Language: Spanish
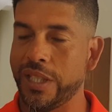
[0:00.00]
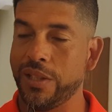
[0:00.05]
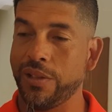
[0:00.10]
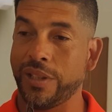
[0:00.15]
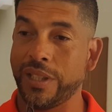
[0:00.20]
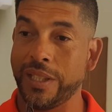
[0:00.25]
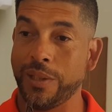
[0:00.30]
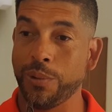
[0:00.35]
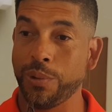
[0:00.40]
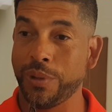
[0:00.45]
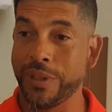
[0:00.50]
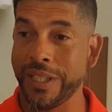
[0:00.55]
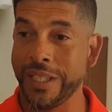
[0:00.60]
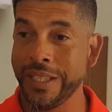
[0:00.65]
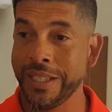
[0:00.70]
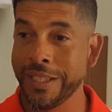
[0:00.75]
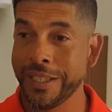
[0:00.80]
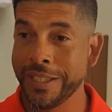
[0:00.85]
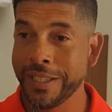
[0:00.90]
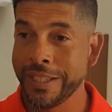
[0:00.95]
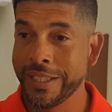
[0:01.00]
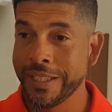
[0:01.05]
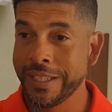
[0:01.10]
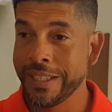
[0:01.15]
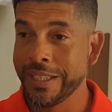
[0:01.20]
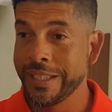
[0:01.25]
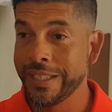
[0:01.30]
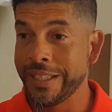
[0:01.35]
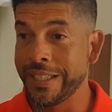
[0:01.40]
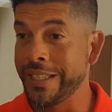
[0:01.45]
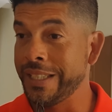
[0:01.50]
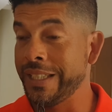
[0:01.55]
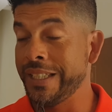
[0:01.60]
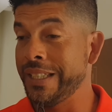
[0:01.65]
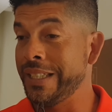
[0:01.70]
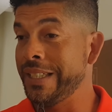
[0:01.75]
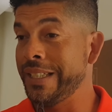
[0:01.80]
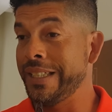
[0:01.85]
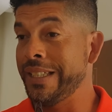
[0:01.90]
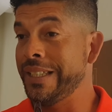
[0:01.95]
de lo que le gusta.
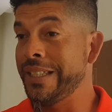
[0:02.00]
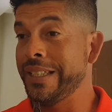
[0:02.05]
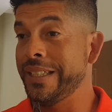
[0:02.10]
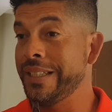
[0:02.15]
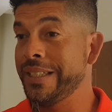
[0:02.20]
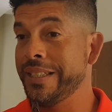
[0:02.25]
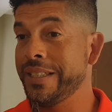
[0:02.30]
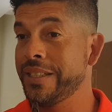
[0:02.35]
Eh,